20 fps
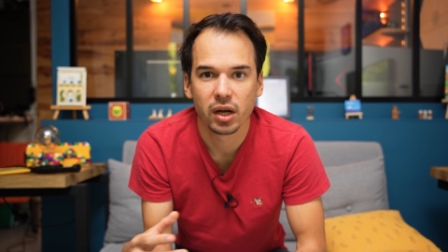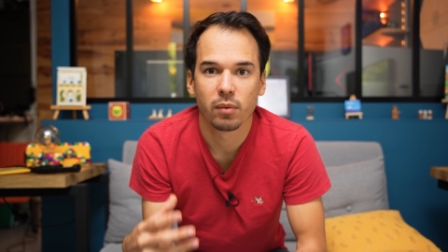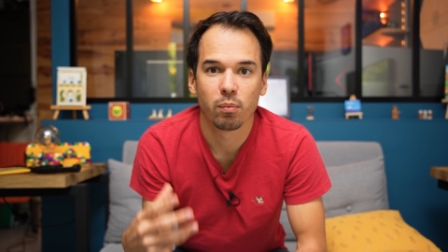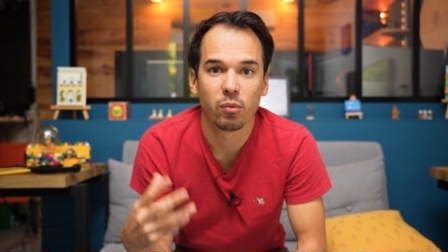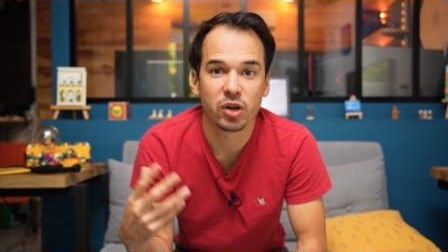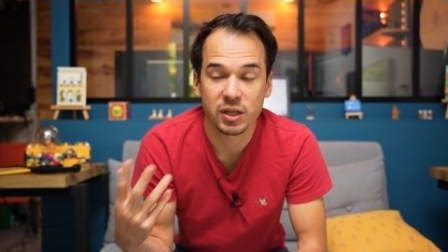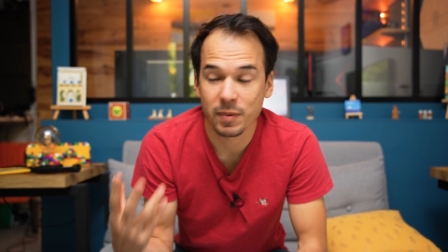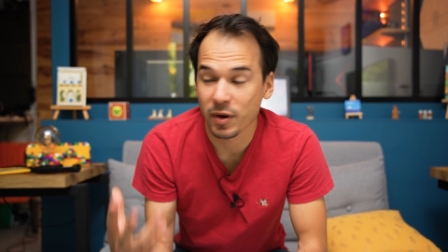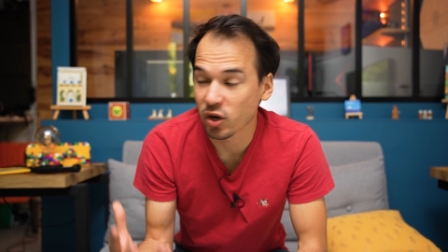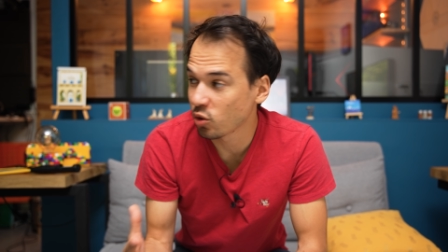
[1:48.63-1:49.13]

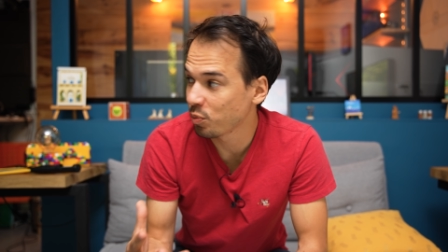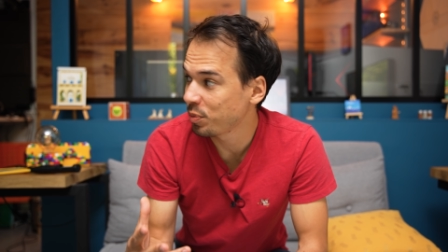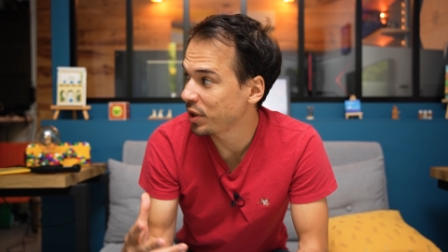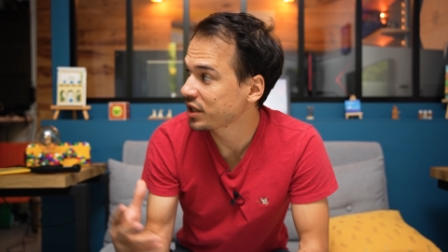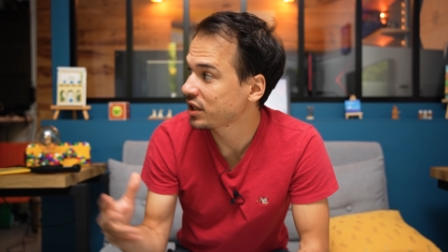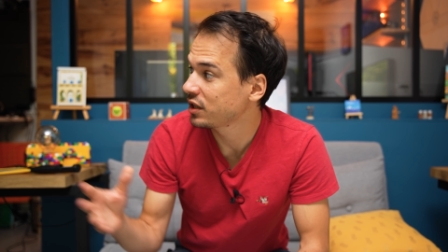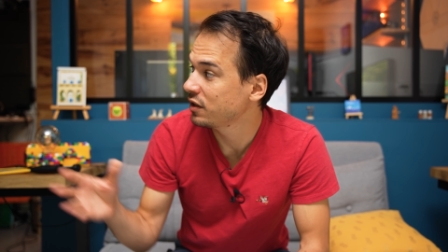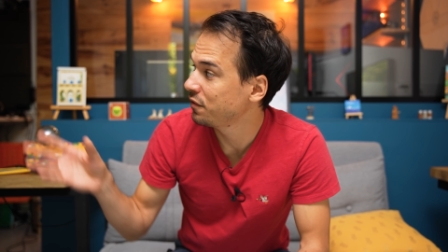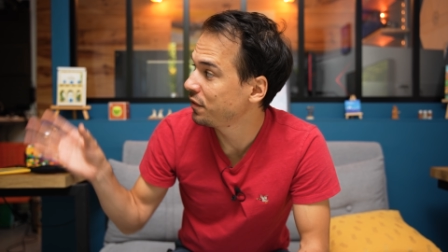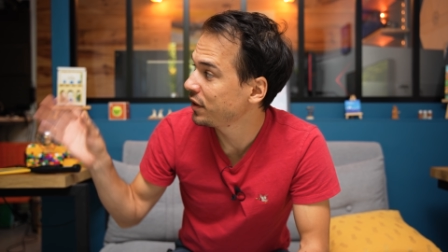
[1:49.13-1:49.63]
moi j'ai ma compagne
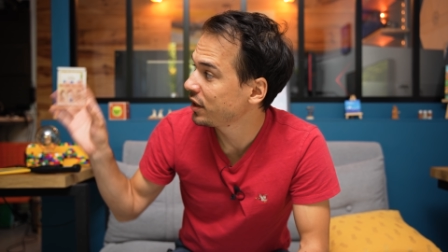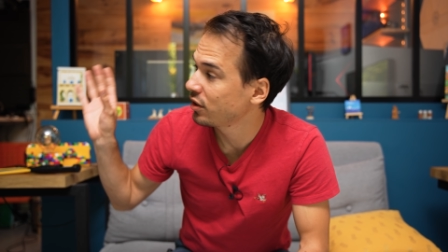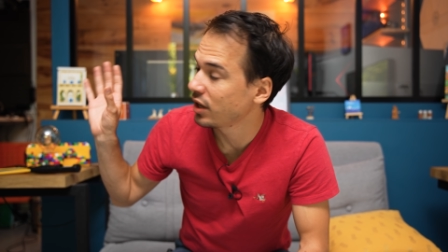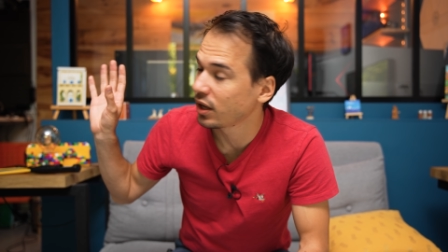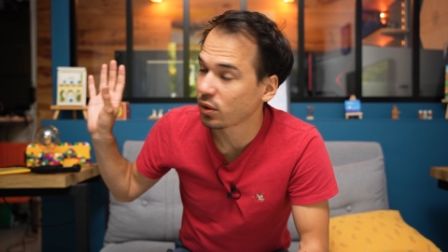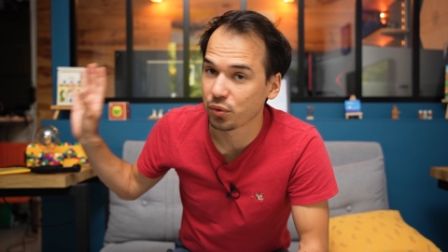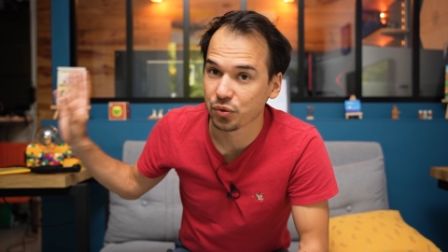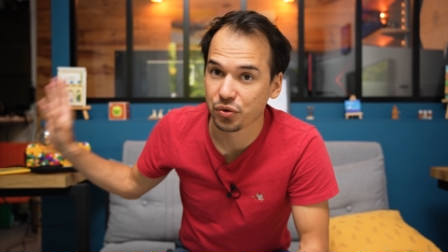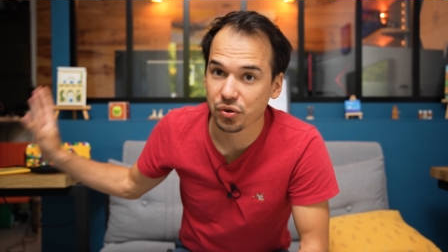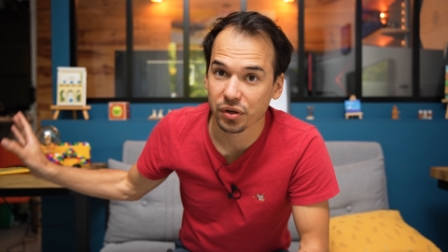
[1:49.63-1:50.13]
qui fait de la
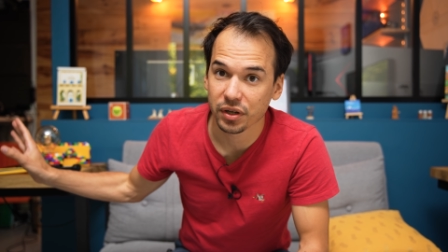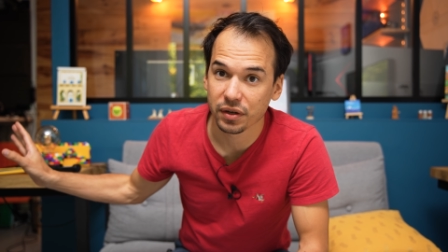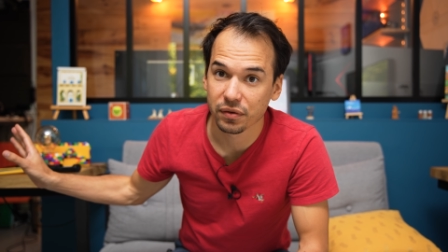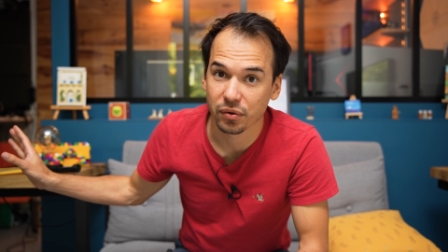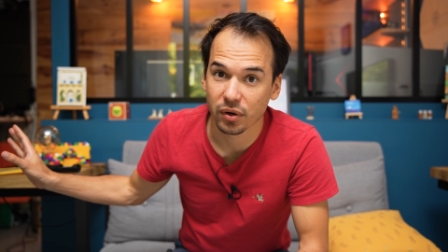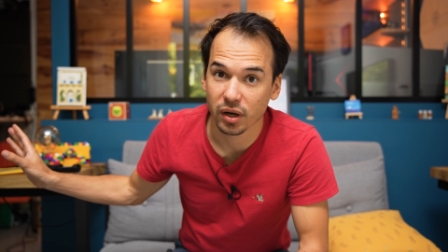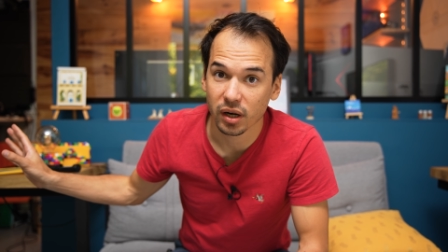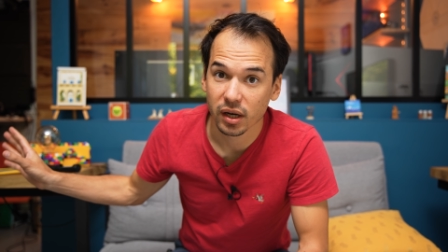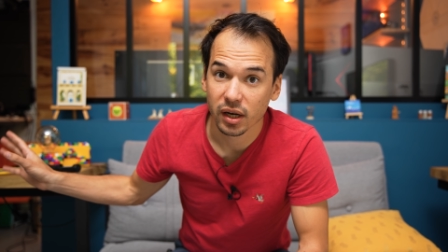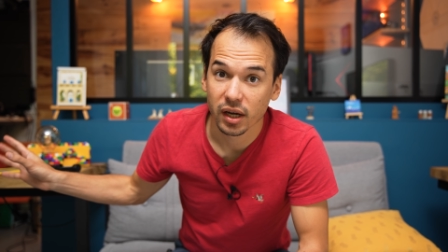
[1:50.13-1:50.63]
couture des
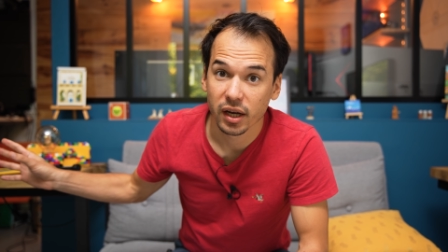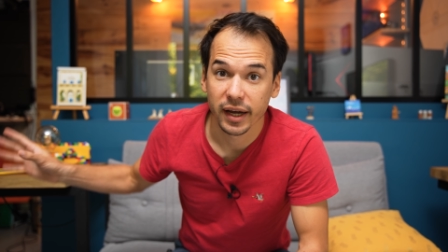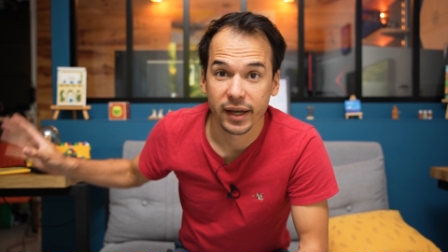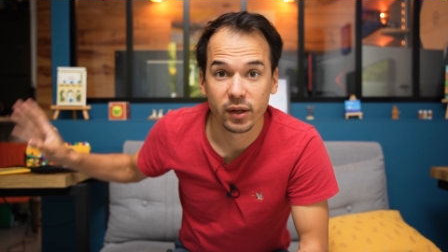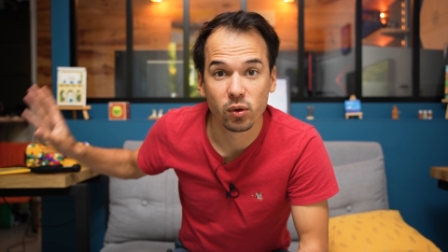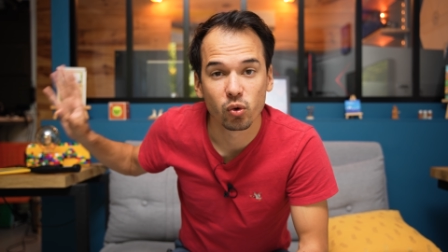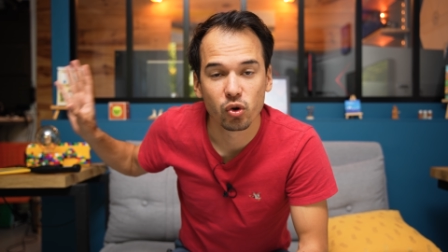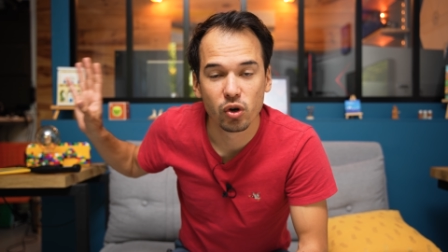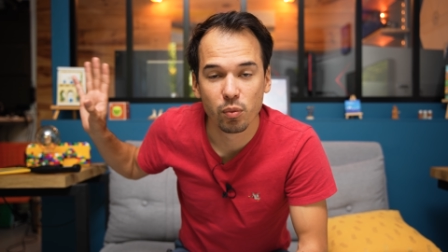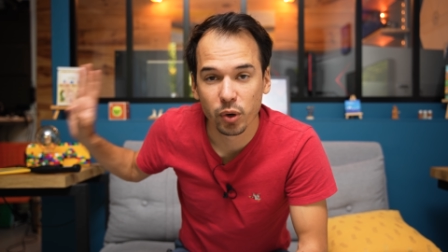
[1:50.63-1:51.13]
fois,
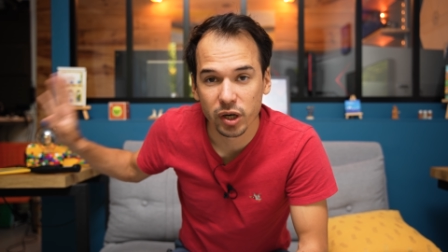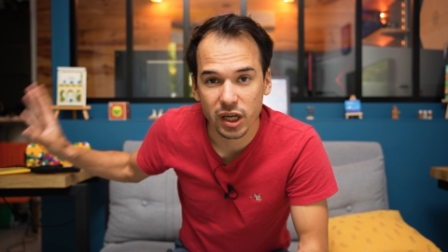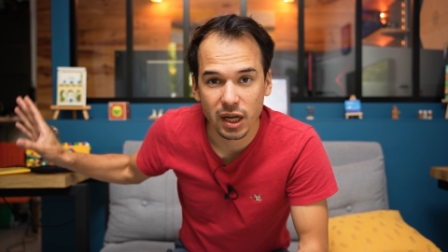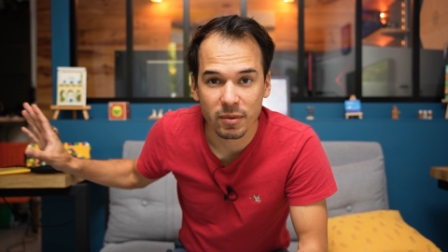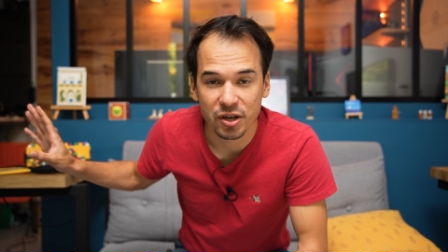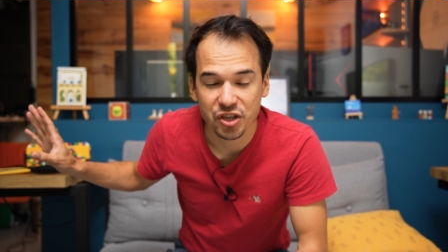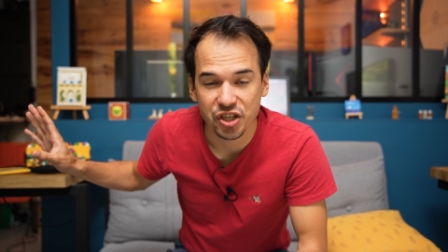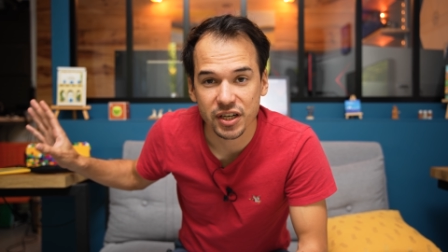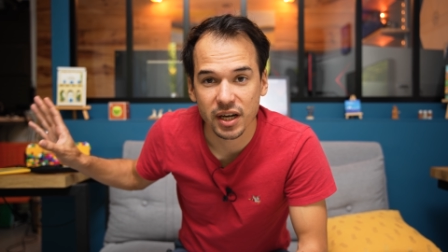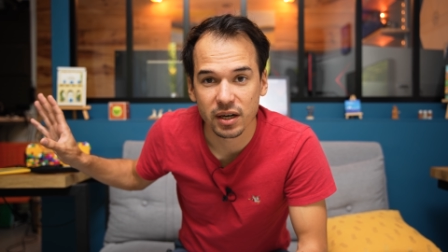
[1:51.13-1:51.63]
donc le bruit de la
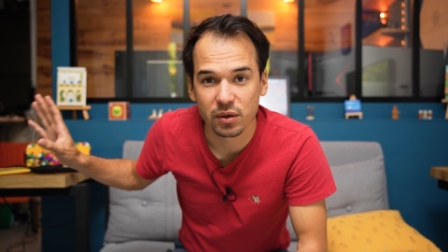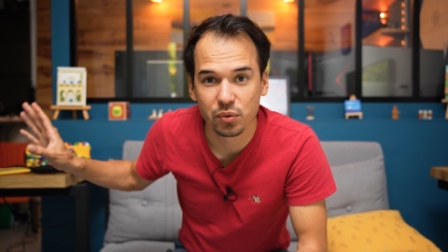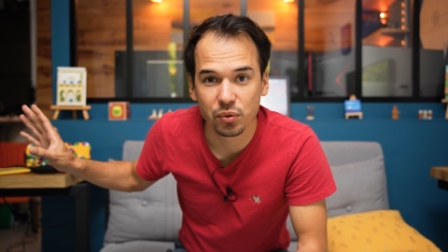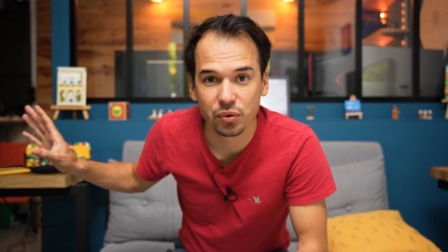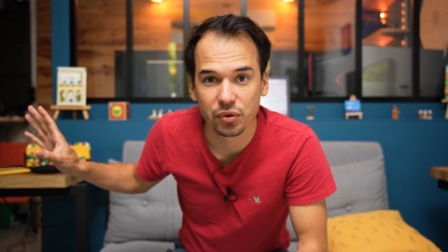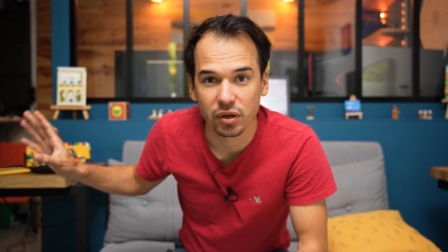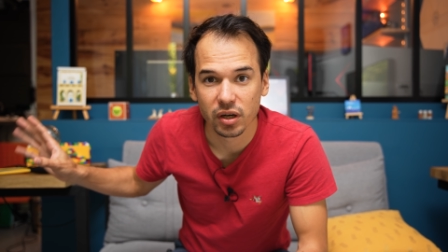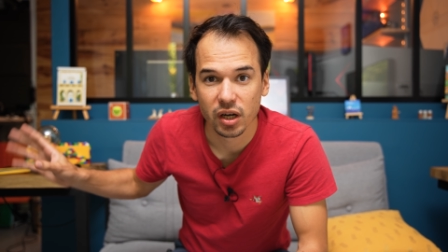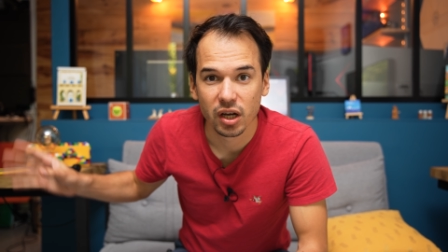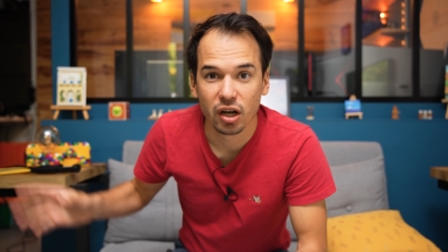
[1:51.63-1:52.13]
machine à
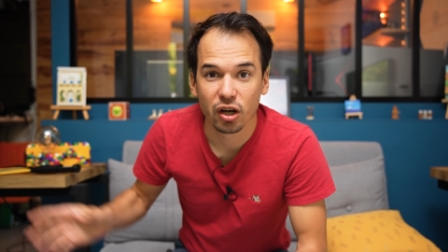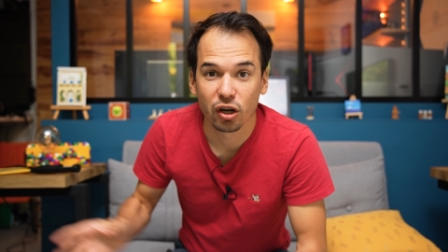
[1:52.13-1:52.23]
coudre,